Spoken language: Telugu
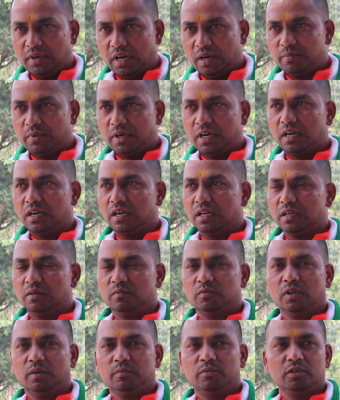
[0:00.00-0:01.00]
వ్యాపార
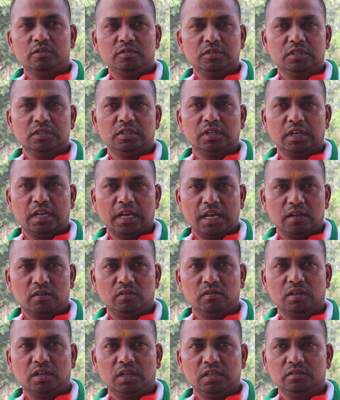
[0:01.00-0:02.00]
రంగంలో అభివృద్ధి చెందిన
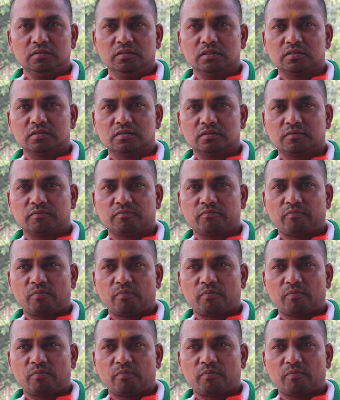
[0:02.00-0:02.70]
నాయకులు కానివచ్చు